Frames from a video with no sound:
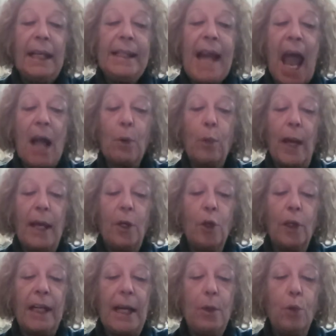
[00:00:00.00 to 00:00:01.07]
Nacque
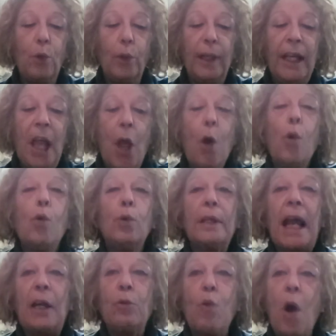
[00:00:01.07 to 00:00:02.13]
allora in lui
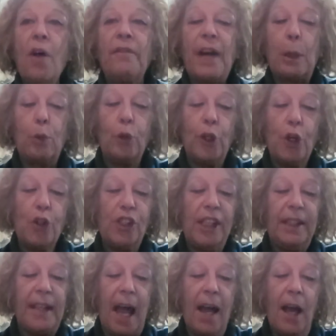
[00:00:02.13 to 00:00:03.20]
una nuova
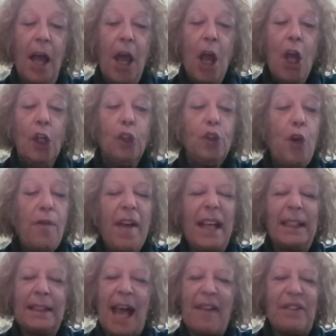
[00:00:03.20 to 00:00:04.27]
curiosità. Dove
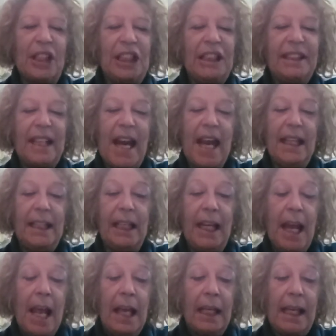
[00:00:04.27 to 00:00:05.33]
andavano i treni
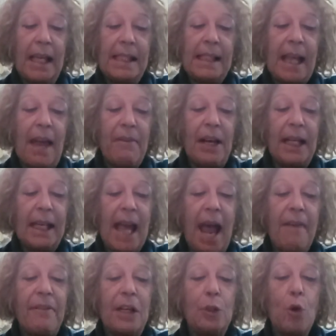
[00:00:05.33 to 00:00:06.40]
che
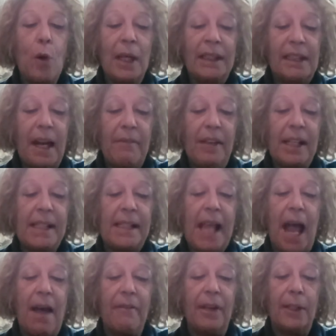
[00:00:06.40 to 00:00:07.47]
scavalcavano, o
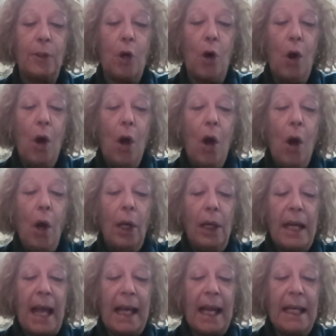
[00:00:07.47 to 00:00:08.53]
attraversavano
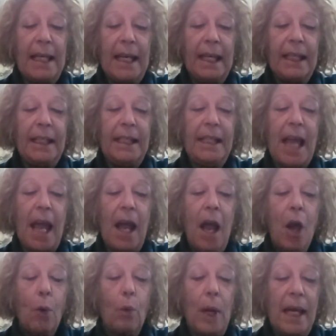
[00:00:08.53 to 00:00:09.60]
la galleria,
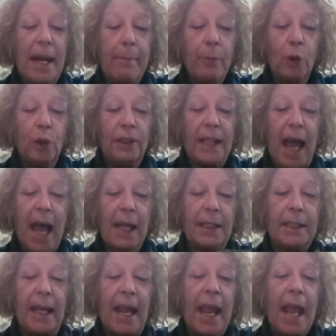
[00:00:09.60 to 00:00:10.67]
quelle
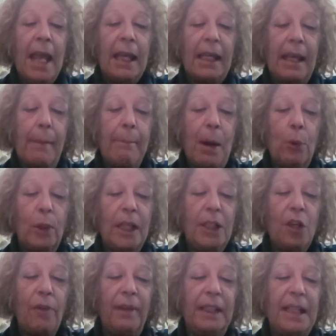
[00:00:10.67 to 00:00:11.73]
montagne che
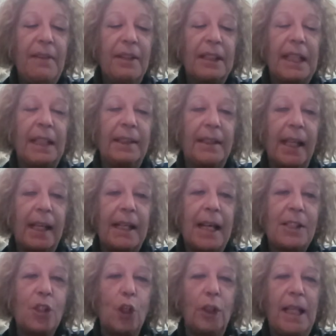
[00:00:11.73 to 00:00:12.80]
Maurino vedeva dal
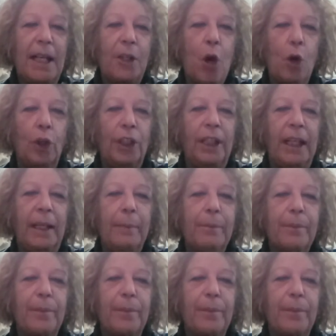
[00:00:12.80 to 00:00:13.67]
terrazzo dei nonni?